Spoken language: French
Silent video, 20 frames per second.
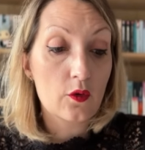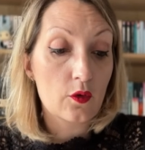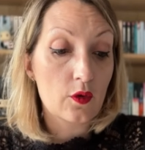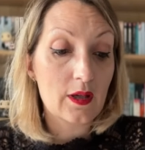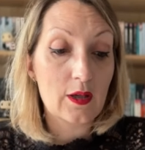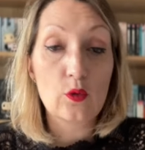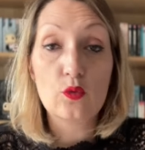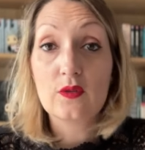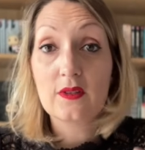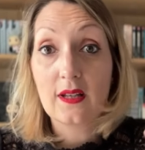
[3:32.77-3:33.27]

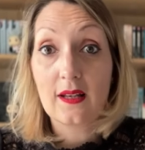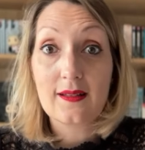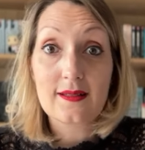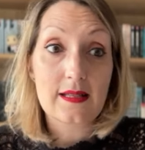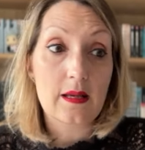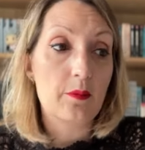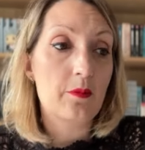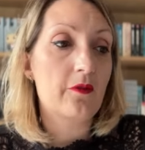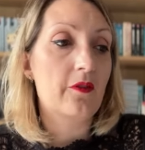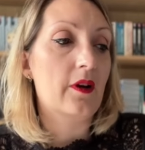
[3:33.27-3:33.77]

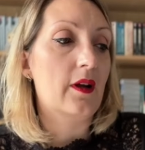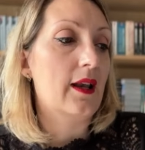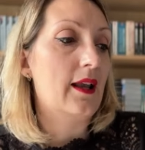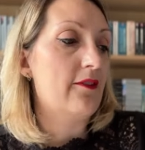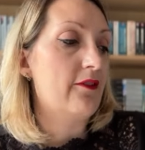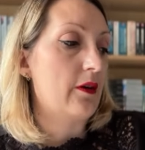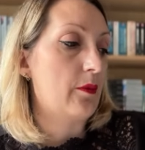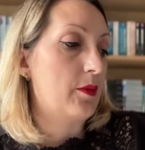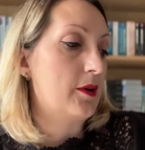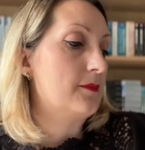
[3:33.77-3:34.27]
réutilisables, enfin
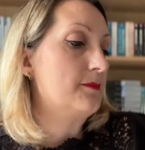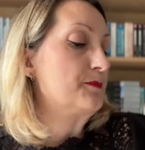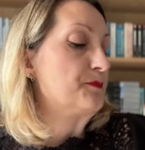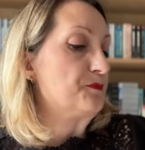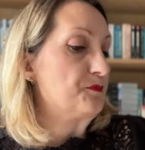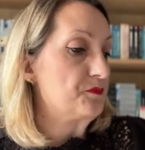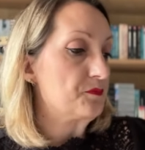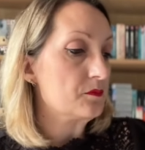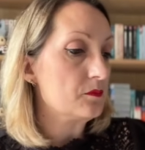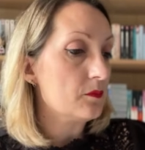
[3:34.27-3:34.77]
lavables.
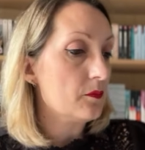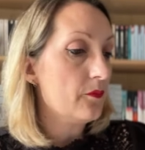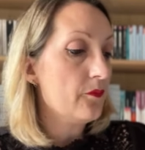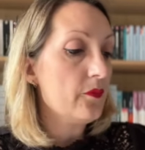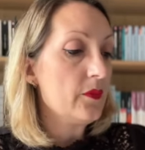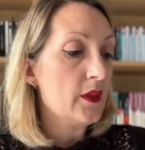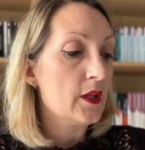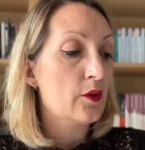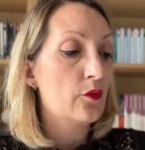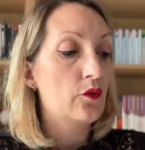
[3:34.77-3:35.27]

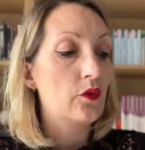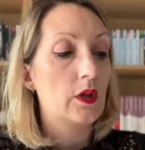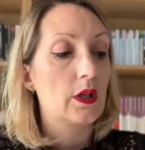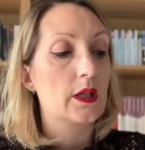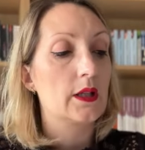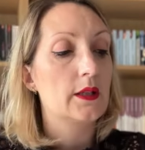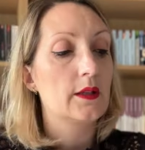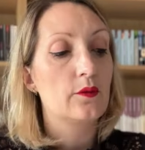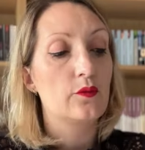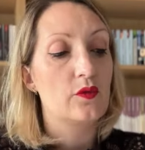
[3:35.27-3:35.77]
Voilà,
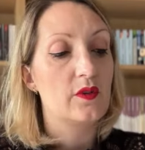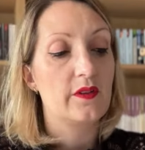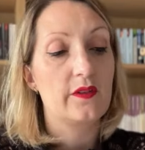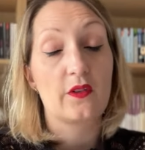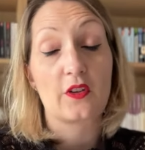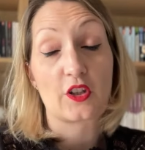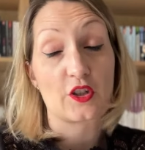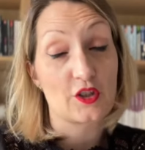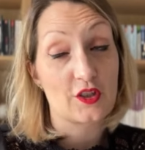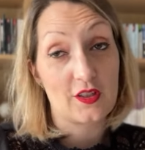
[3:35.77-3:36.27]
elle voulait
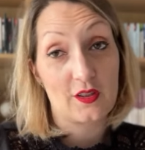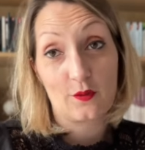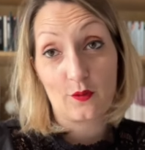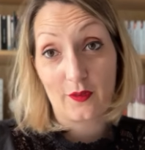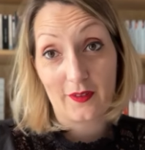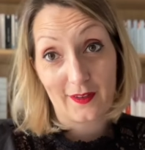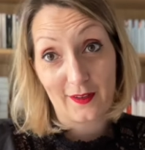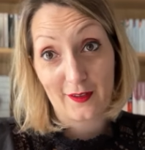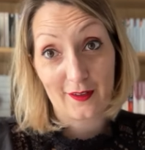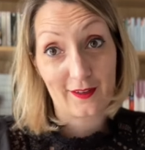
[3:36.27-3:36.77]
s'en acheter, donc
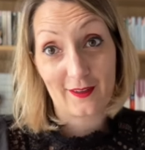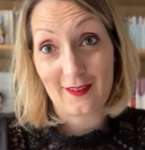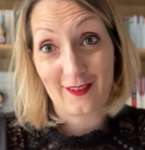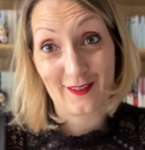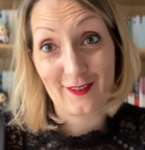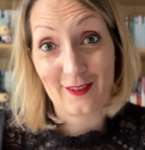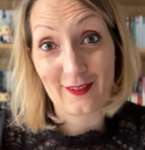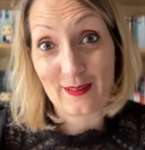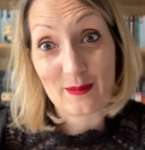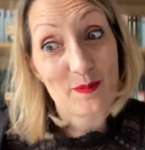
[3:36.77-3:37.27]

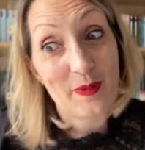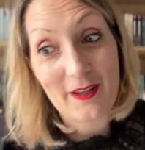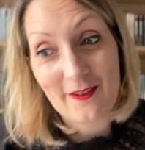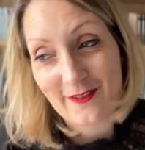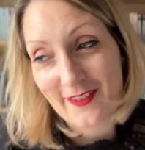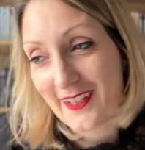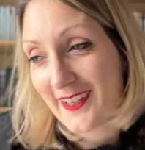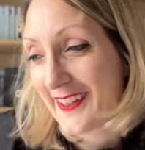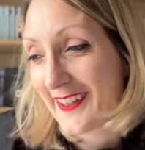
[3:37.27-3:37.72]
c'était parfait.